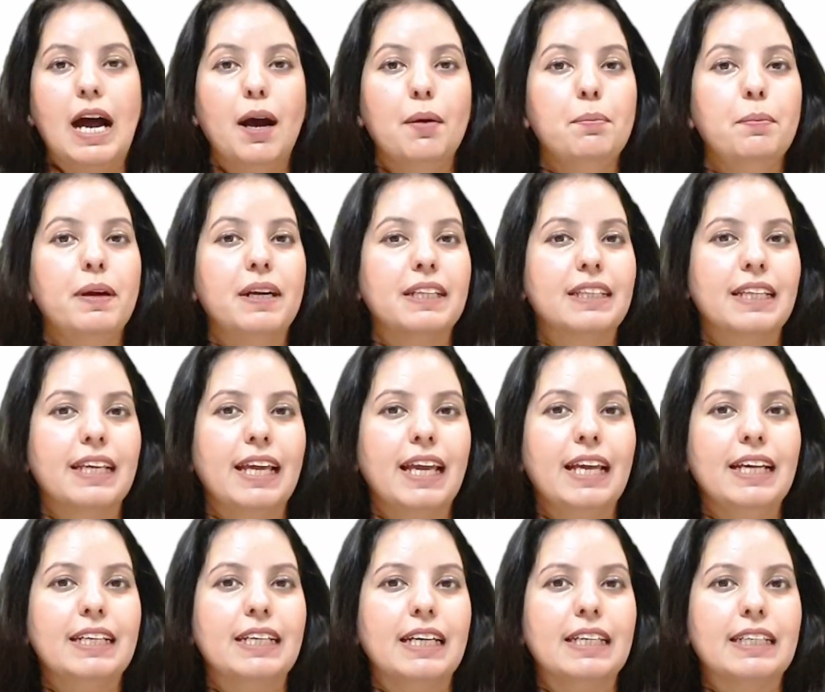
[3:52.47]
अब बढ़ते
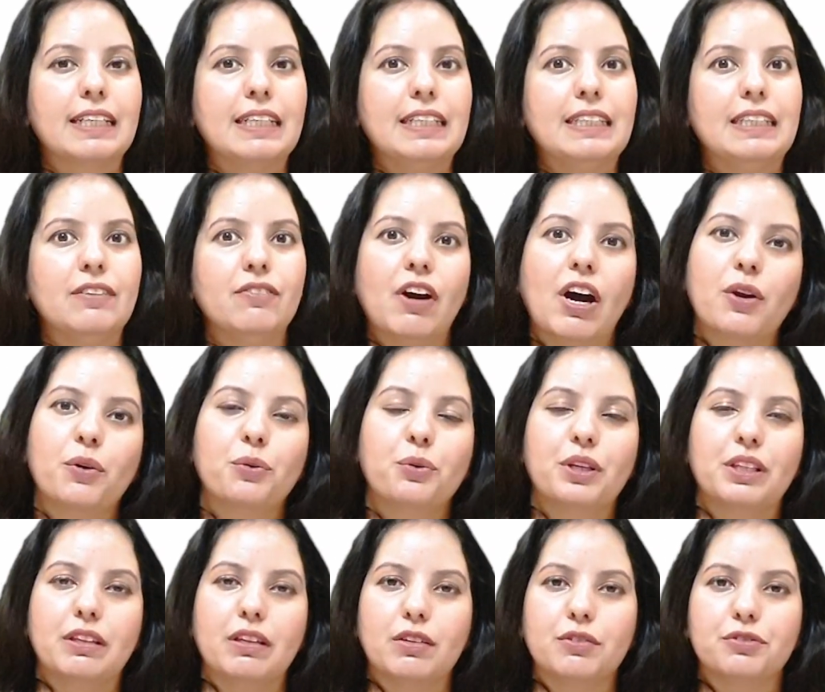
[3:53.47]
हैं घर की दीवारों
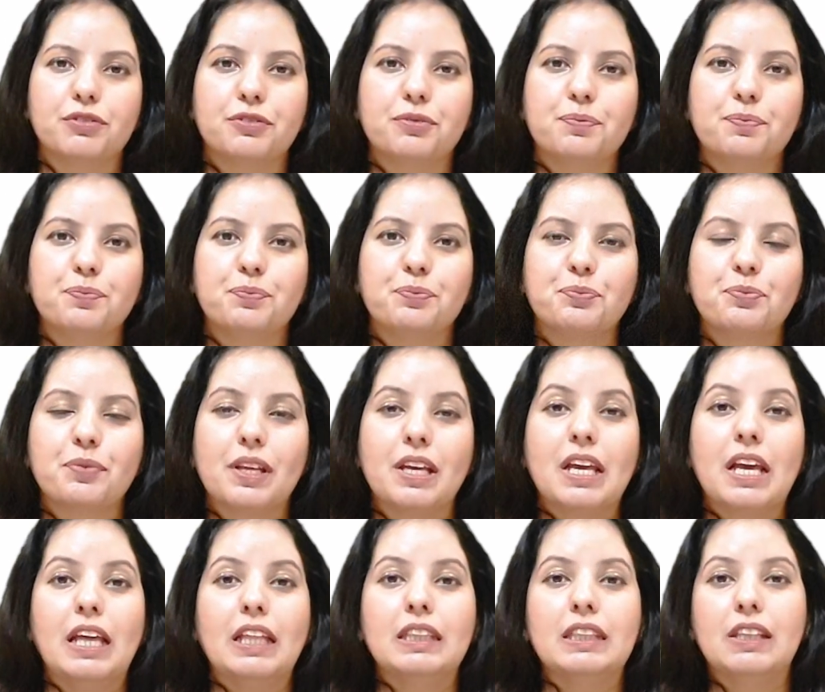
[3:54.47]
की तरफ
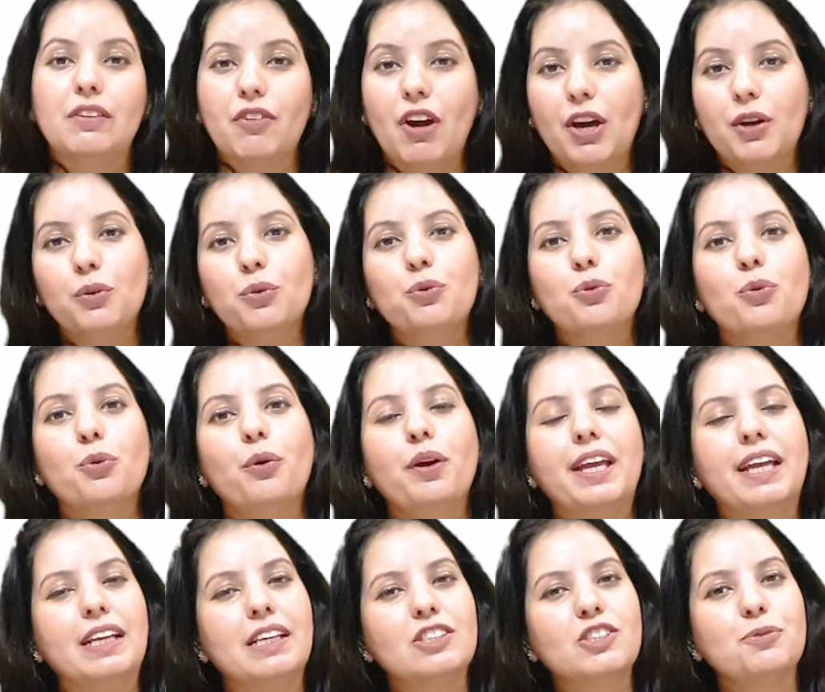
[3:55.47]
दीवारों को
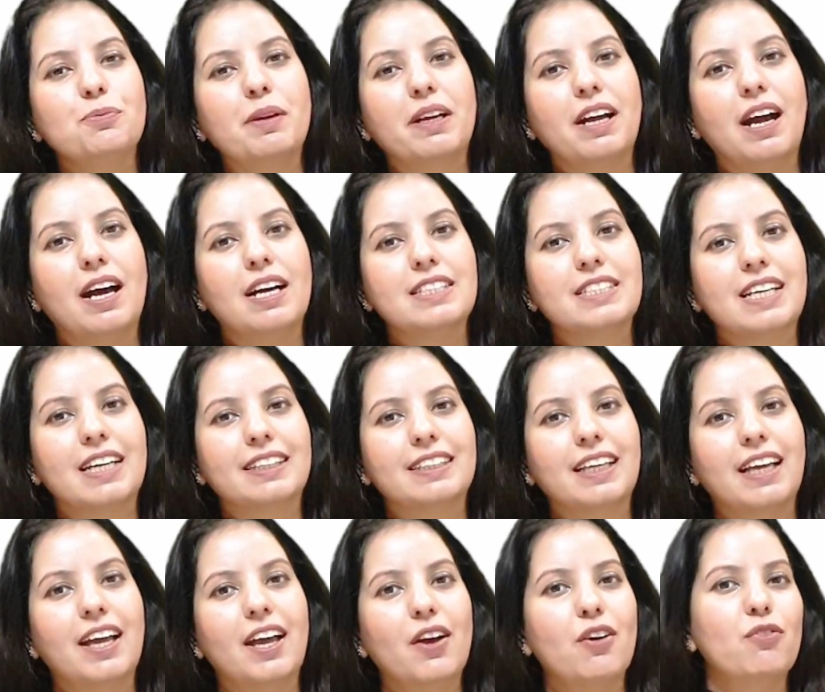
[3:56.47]
इंग्लिश में कहा
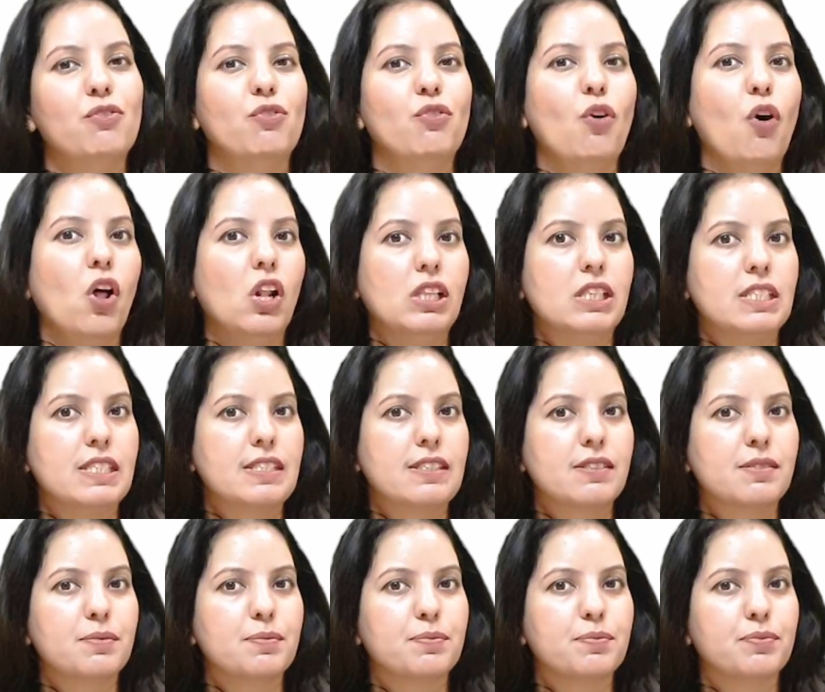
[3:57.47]
जाता है वॉल्स
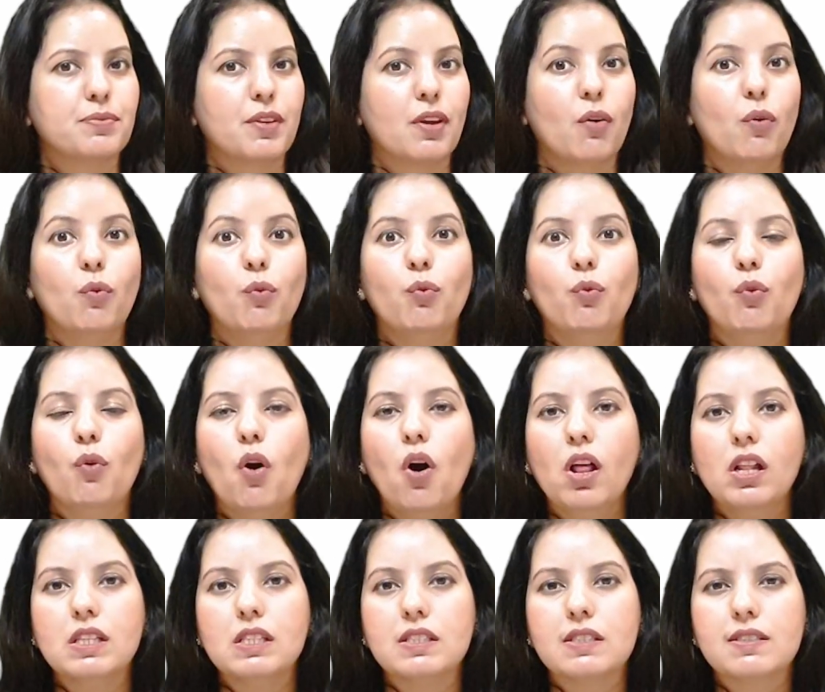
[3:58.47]

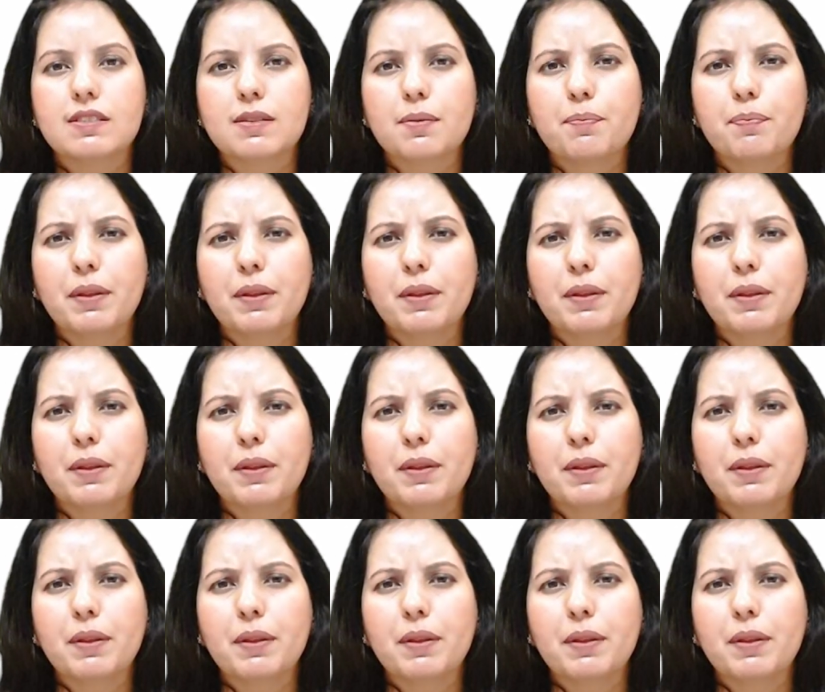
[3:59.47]
वॉल्स